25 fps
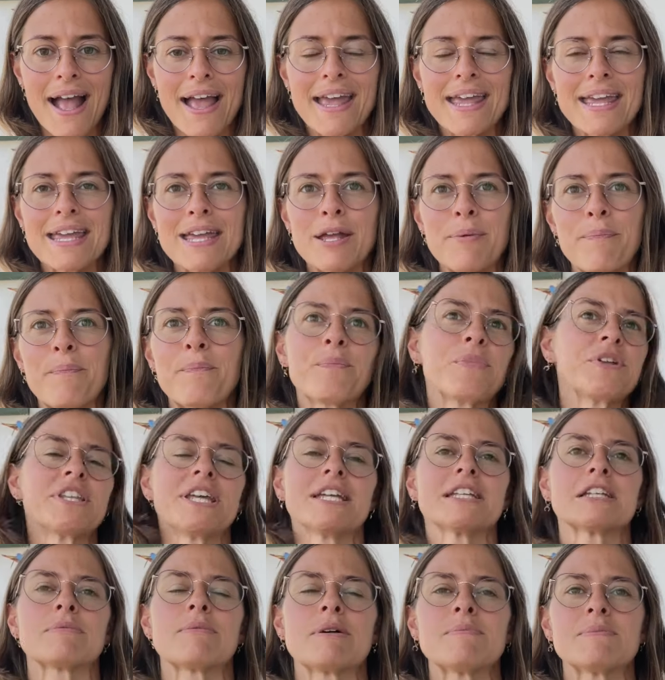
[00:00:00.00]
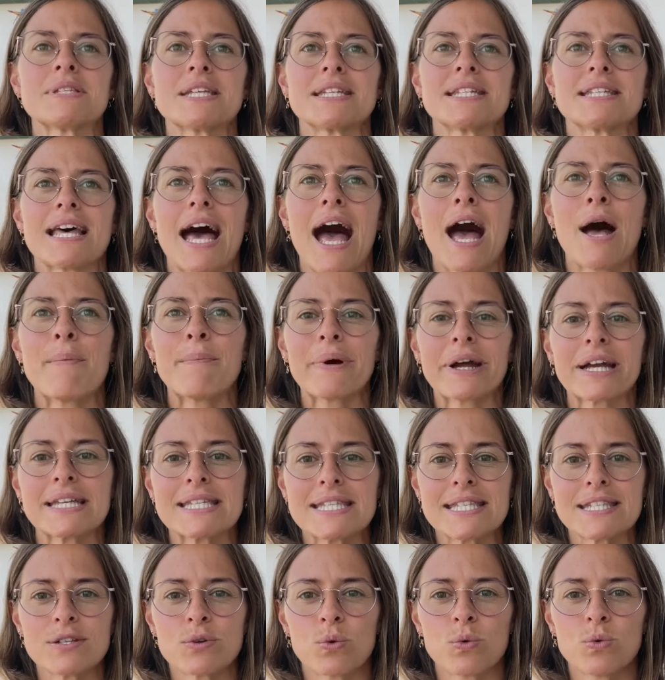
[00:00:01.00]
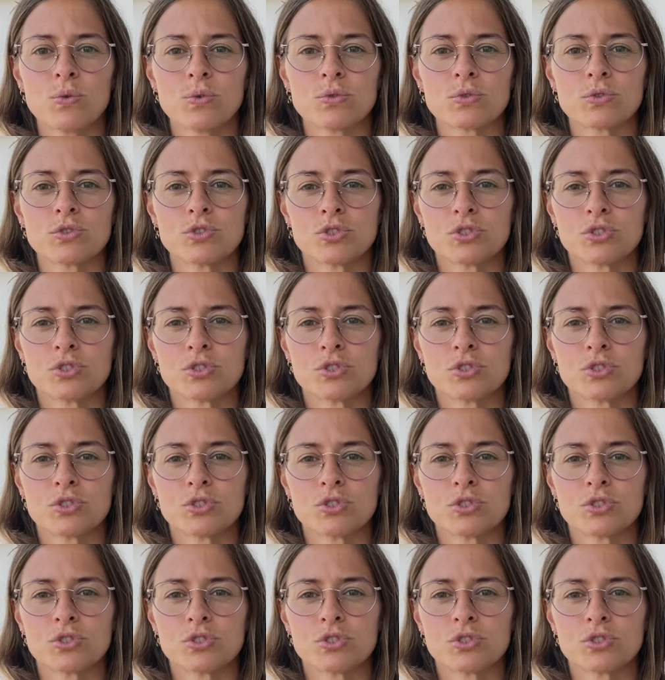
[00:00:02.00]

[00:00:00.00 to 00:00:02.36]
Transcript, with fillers: Et peut-être même cette impression